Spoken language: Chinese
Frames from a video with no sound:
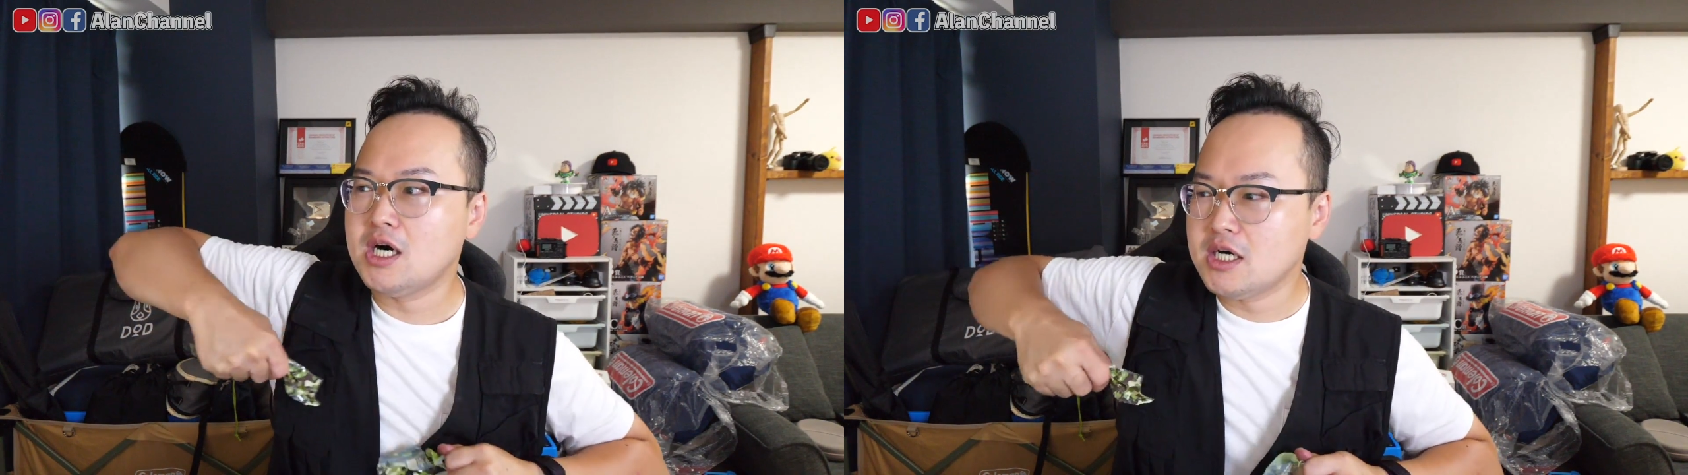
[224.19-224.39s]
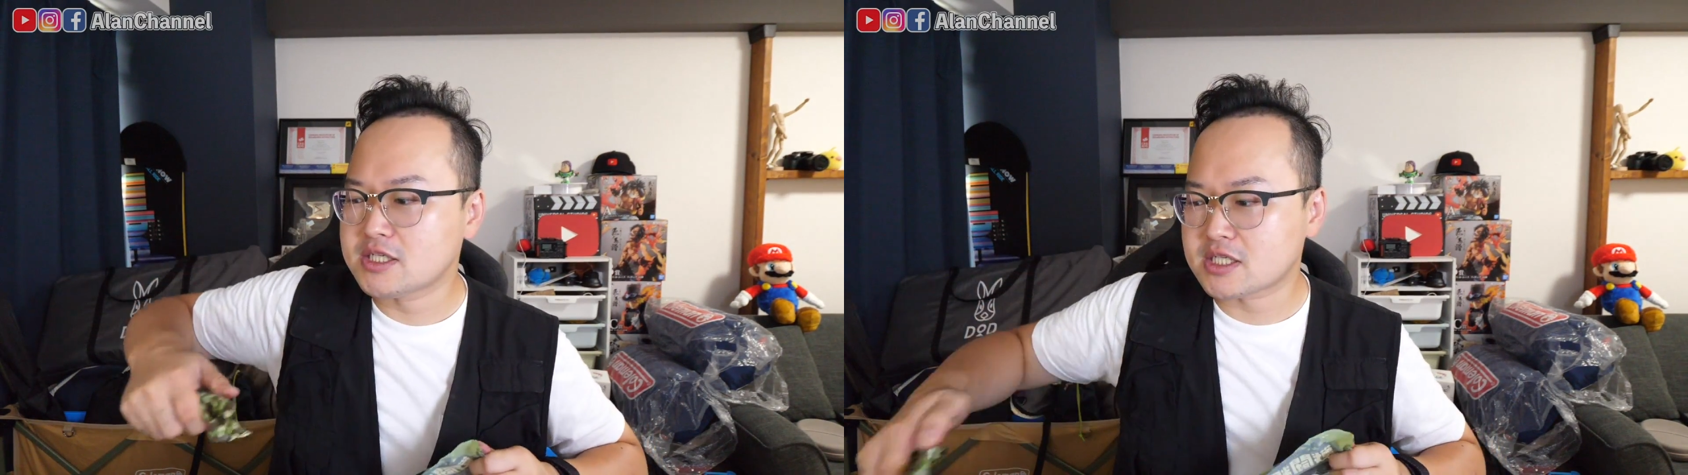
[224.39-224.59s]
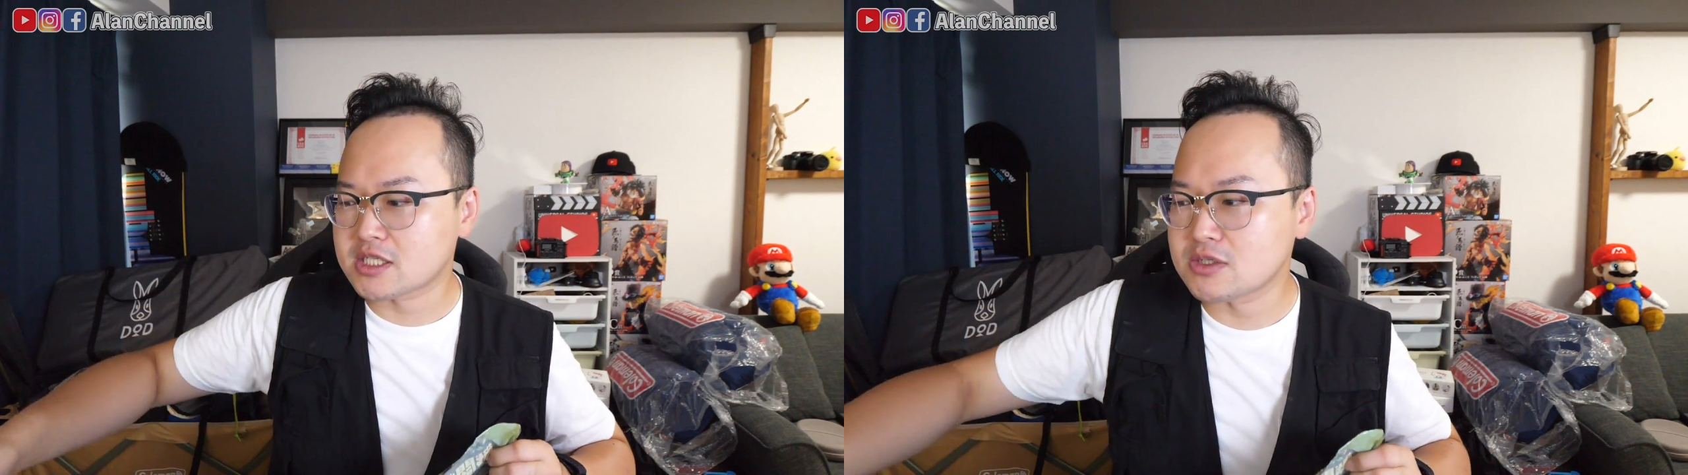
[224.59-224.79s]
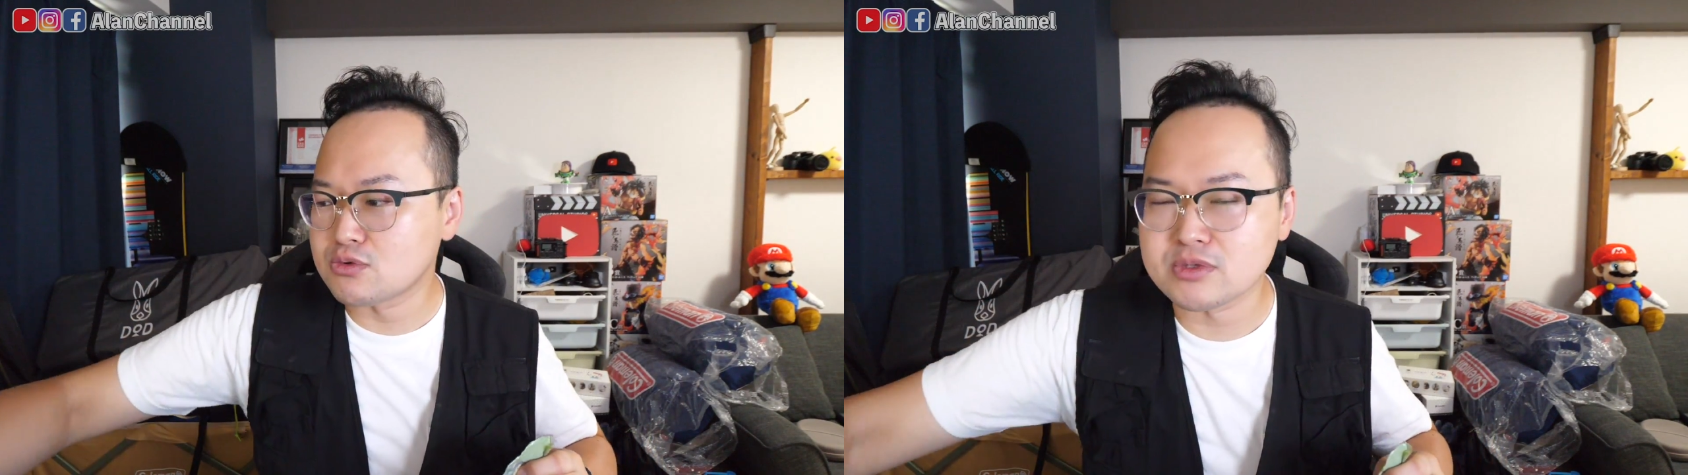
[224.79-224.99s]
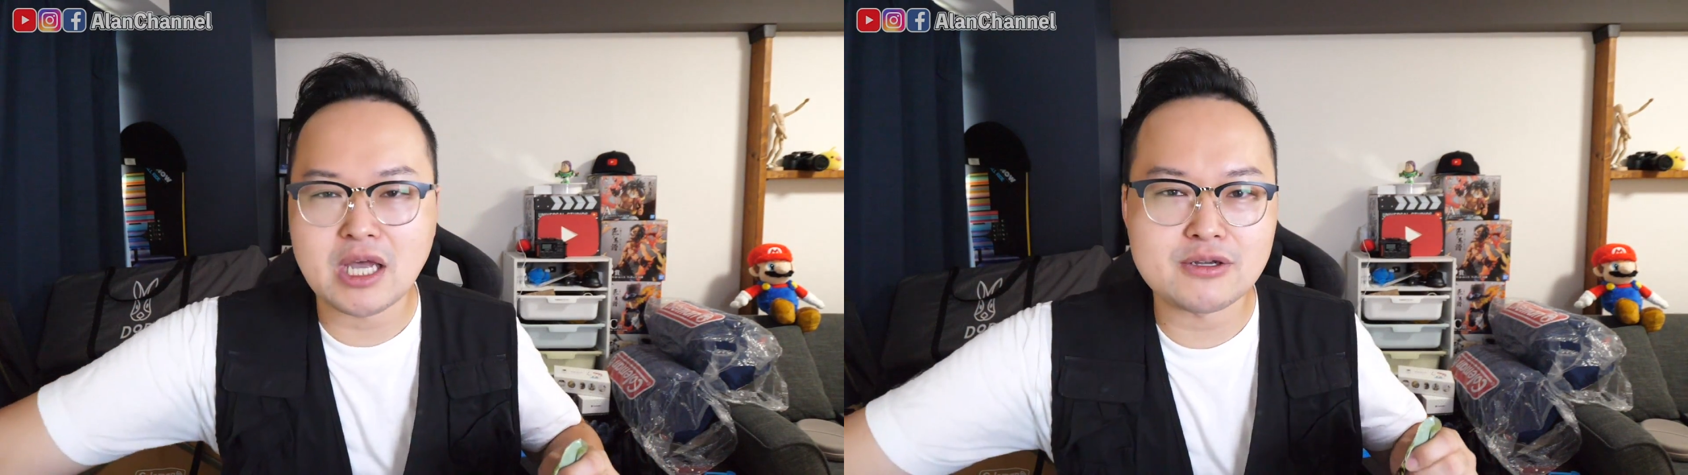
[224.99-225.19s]
二十
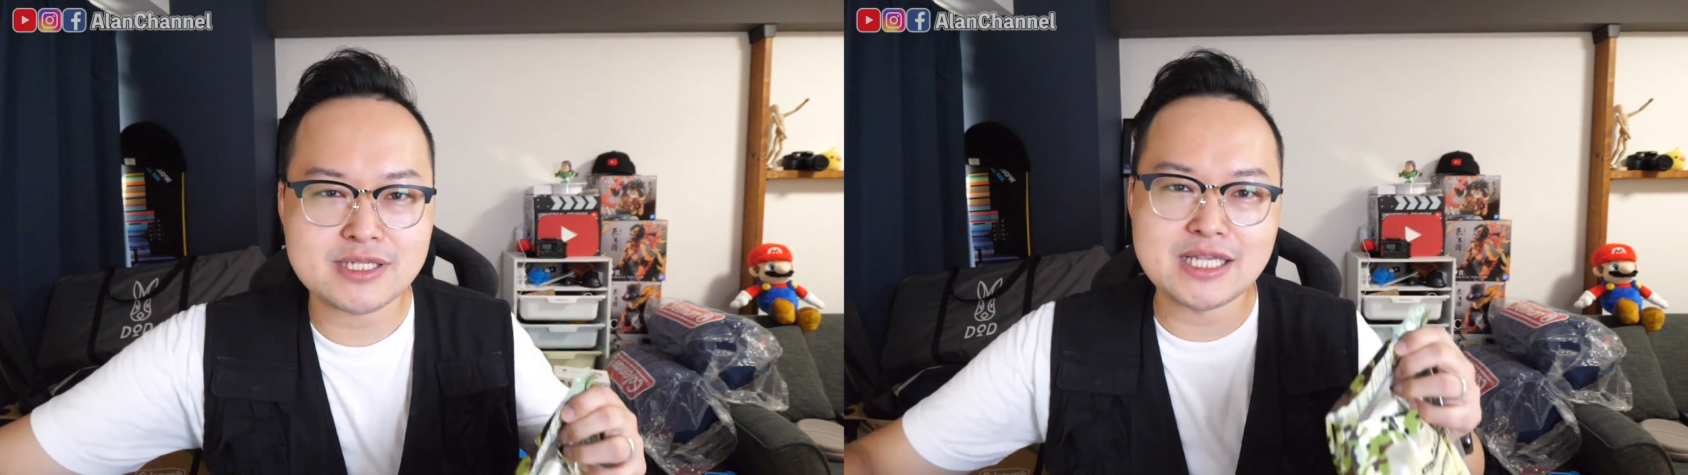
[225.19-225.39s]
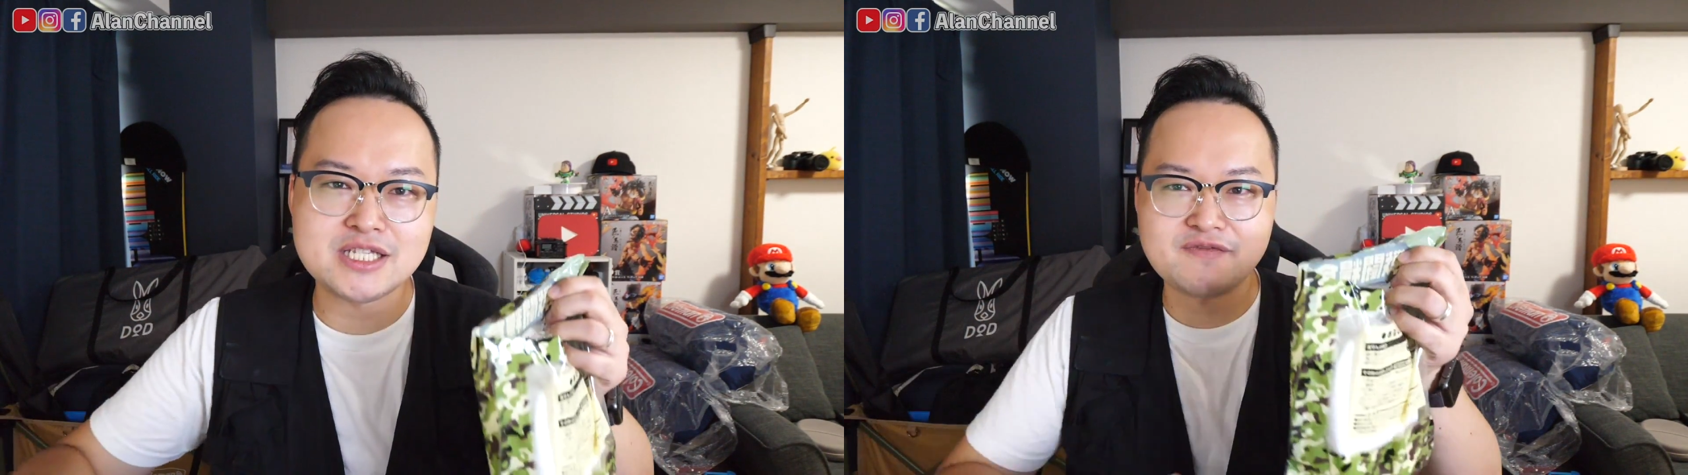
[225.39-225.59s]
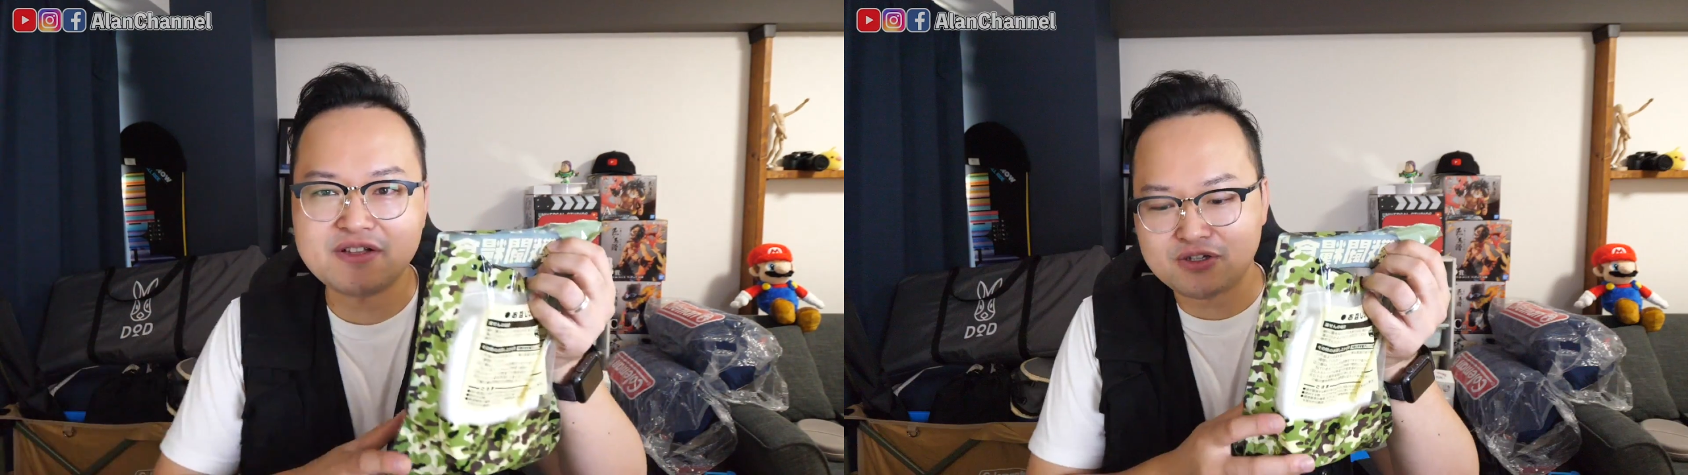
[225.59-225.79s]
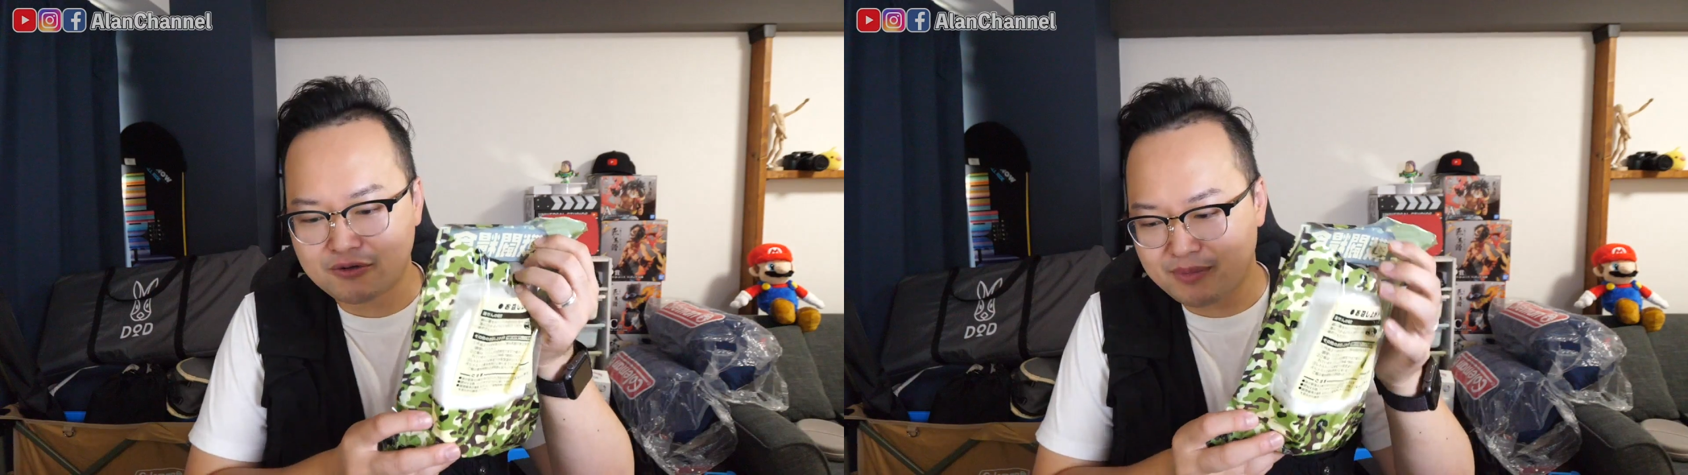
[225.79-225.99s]
五到三十分钟